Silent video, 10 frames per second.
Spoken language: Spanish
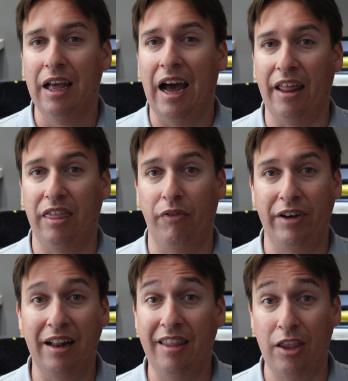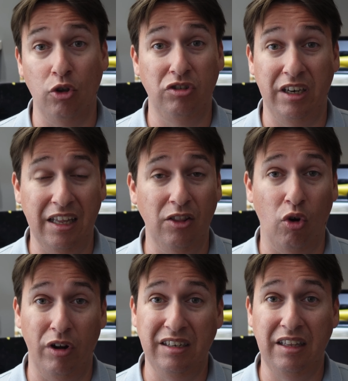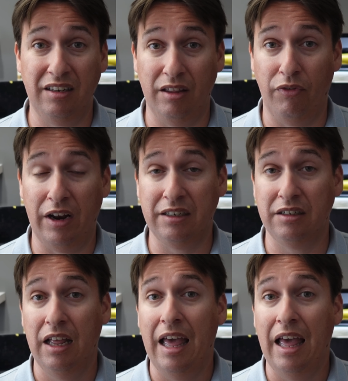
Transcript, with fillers: hacia final de año siguiendo con estas cifras,